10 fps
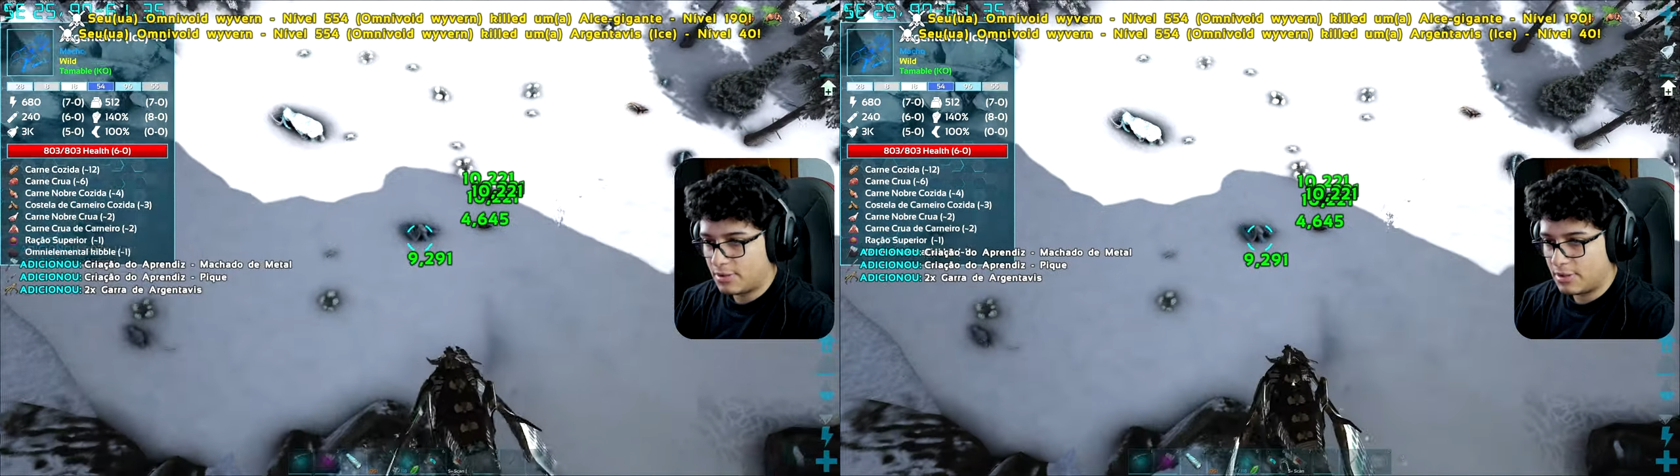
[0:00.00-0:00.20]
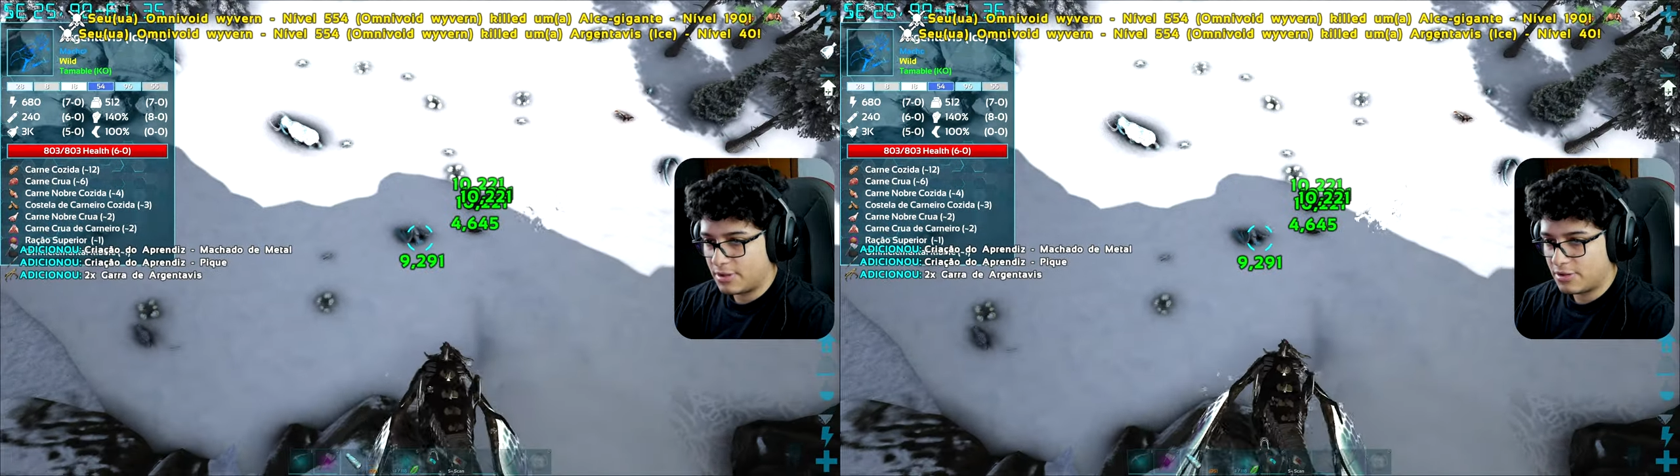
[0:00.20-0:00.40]

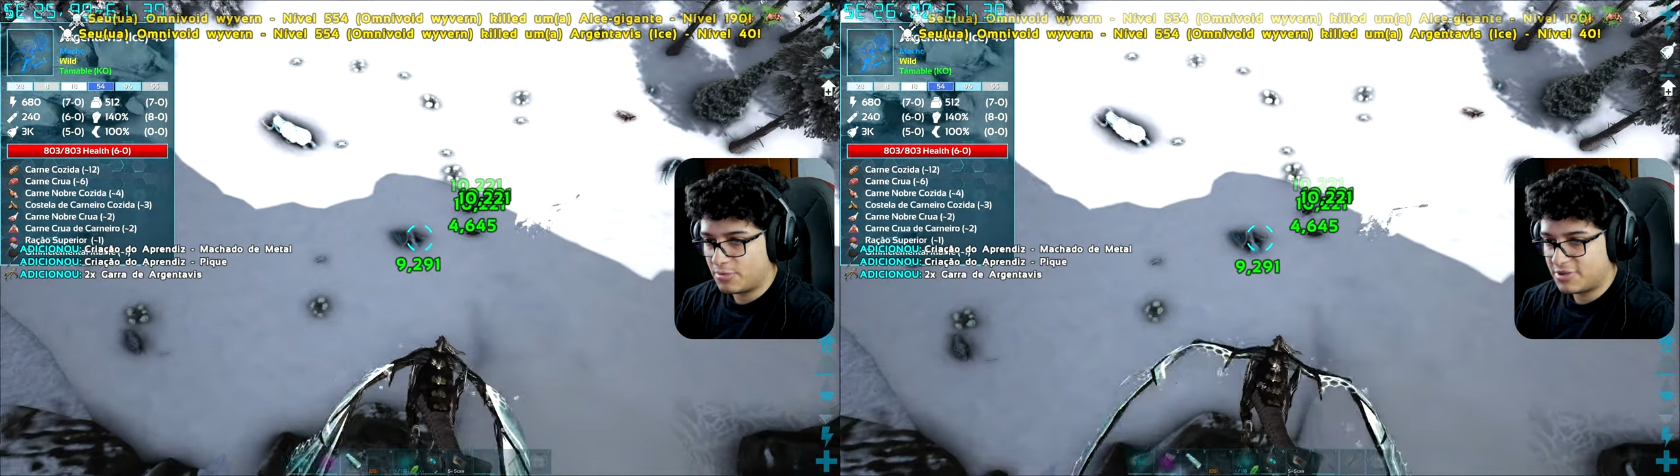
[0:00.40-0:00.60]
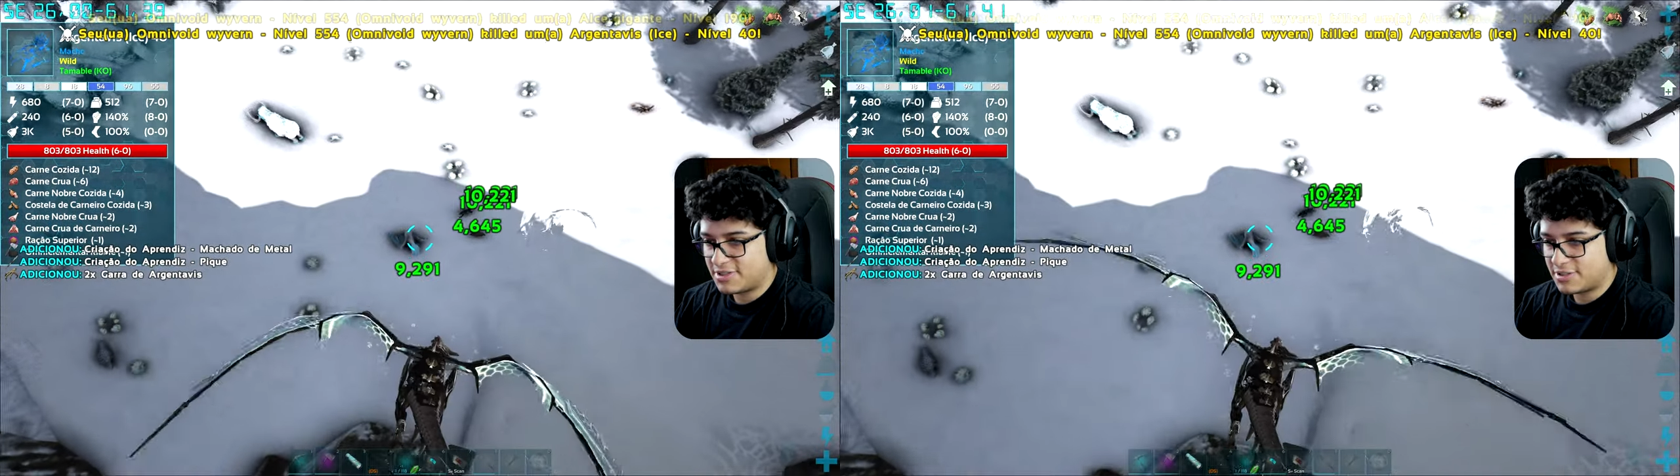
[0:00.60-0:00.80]
Aqui do
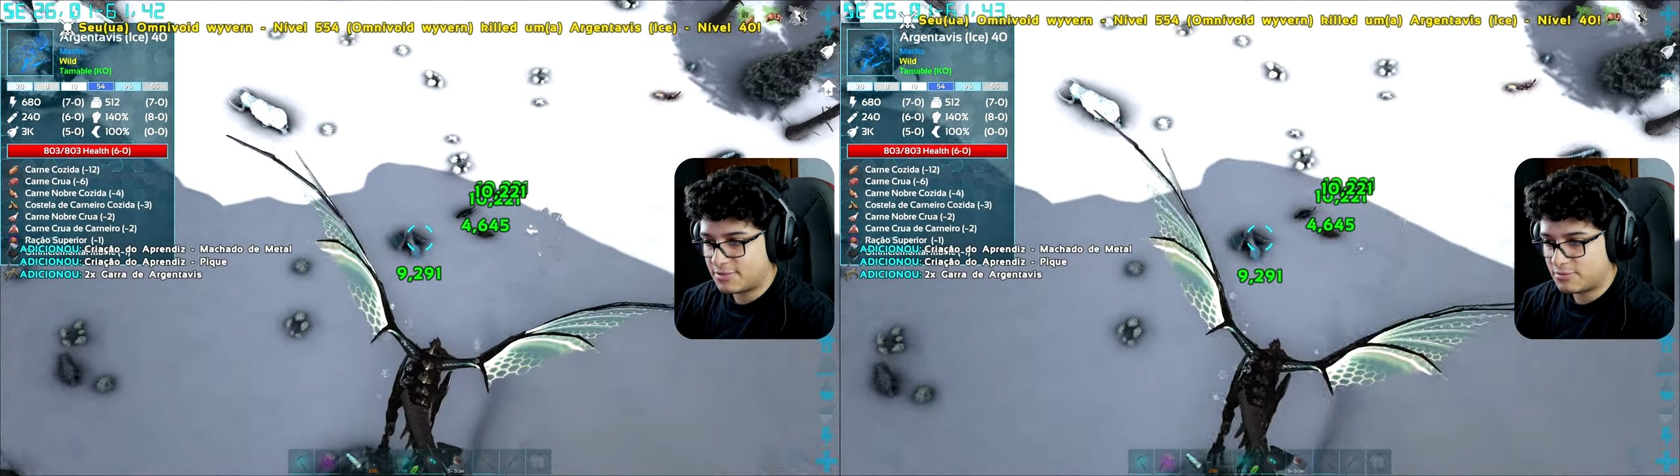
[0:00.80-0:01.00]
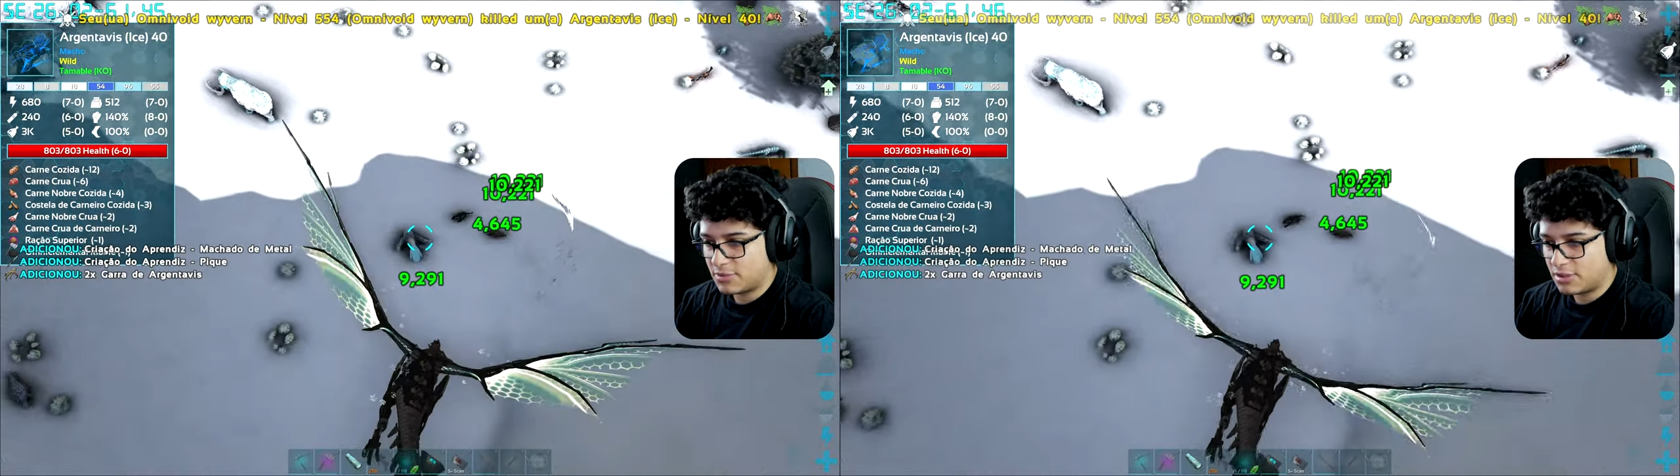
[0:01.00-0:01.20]
bônus...
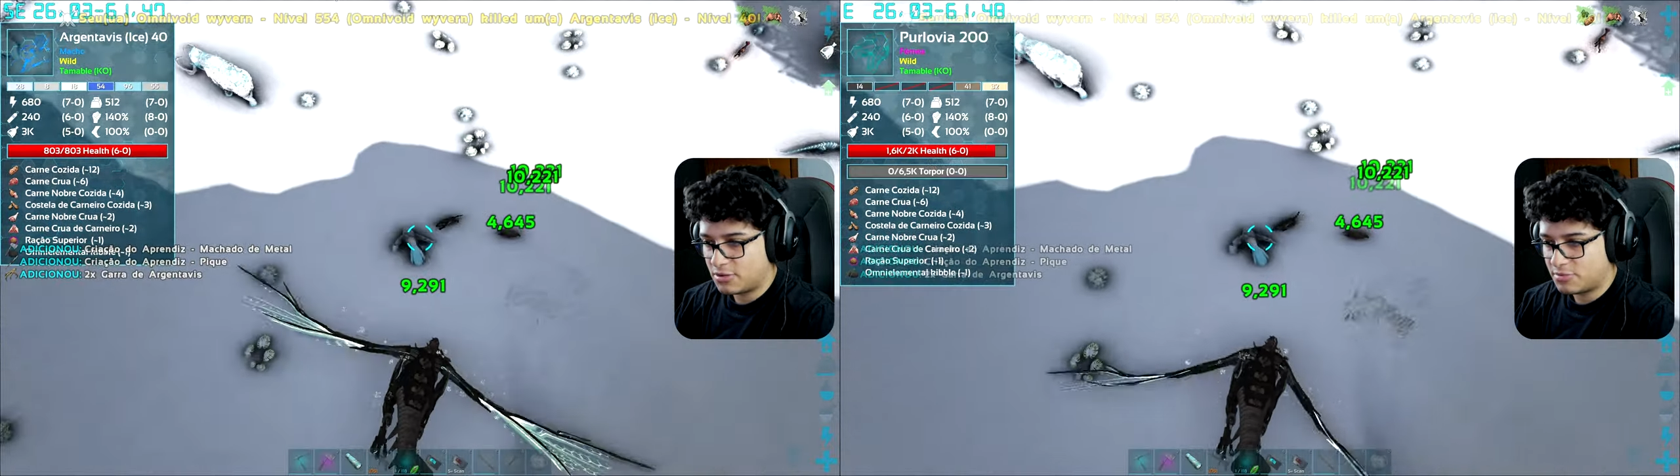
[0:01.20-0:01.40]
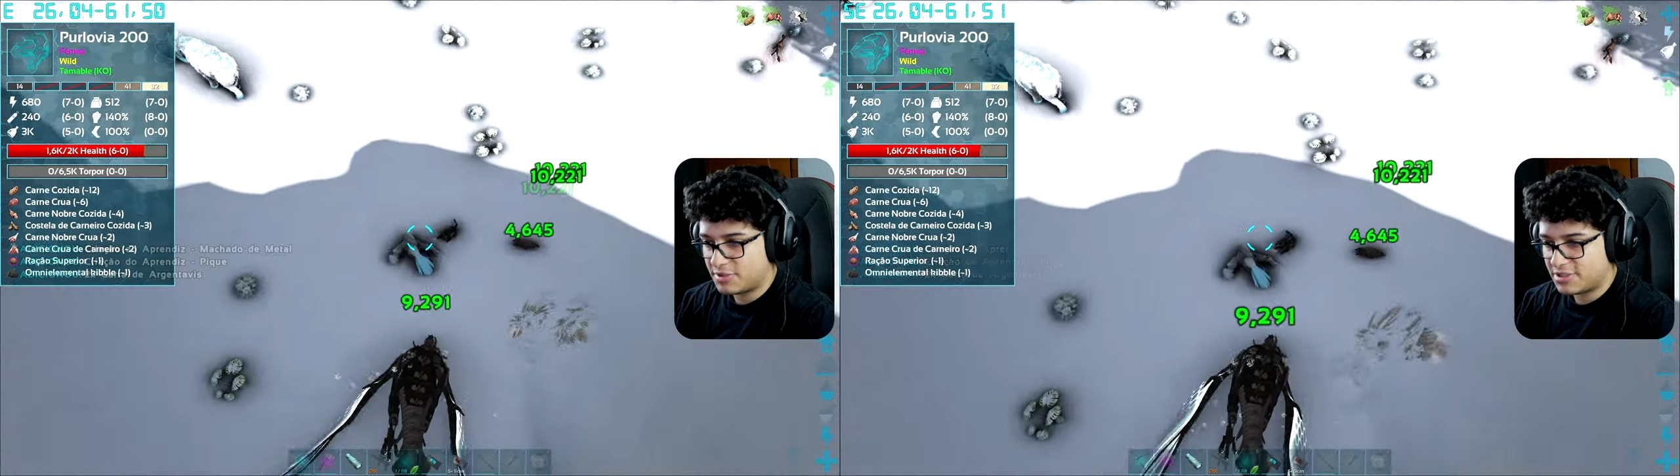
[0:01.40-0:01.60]
Ah, não.
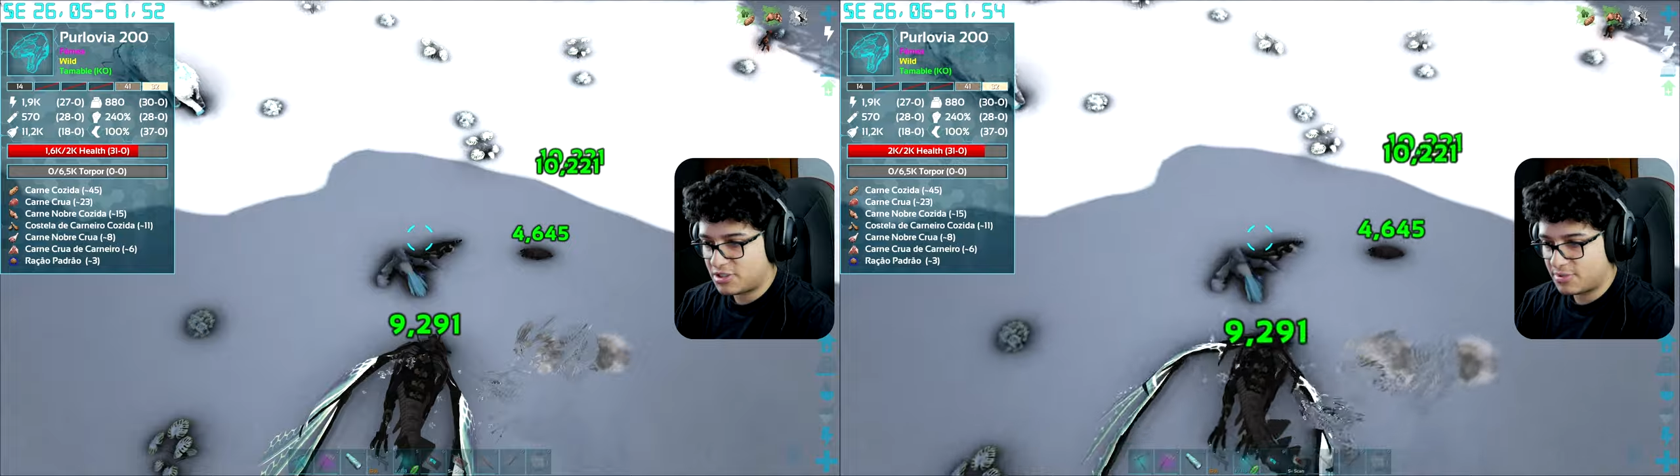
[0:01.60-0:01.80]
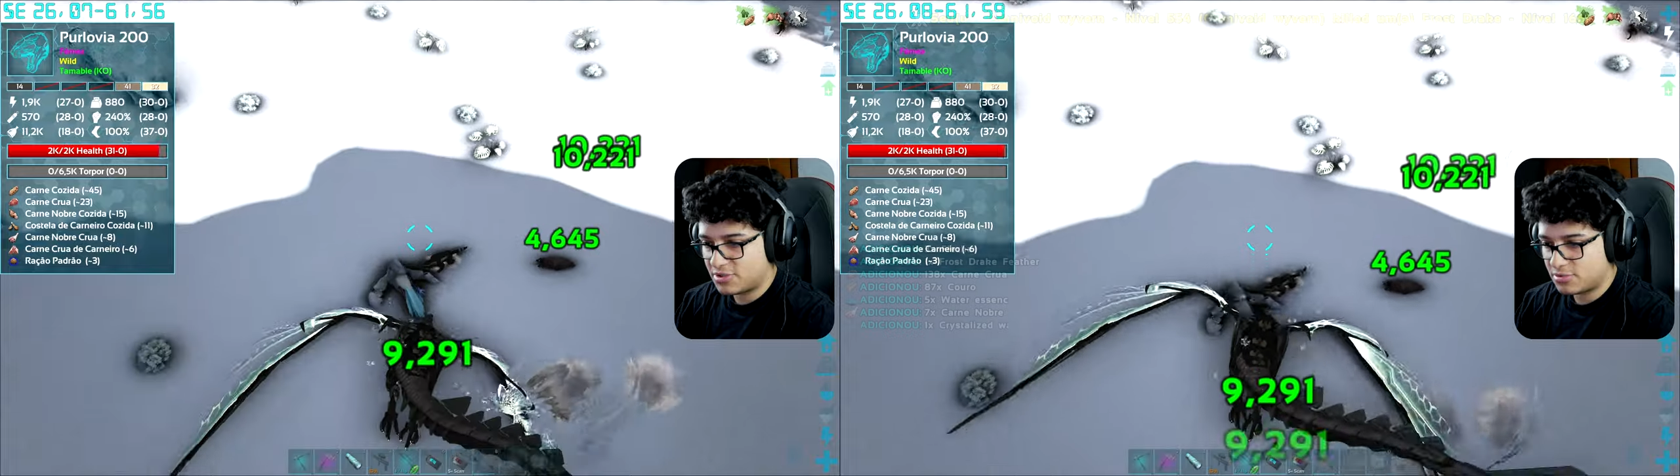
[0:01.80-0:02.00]
Pensei que tinha
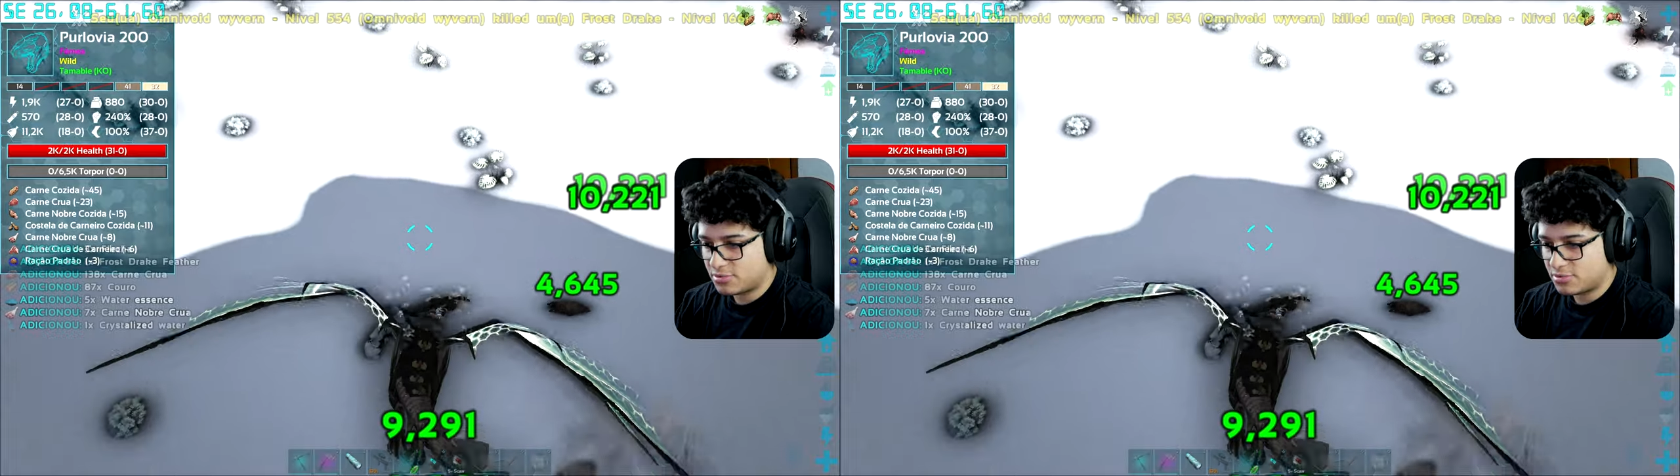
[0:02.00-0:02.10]
mais um.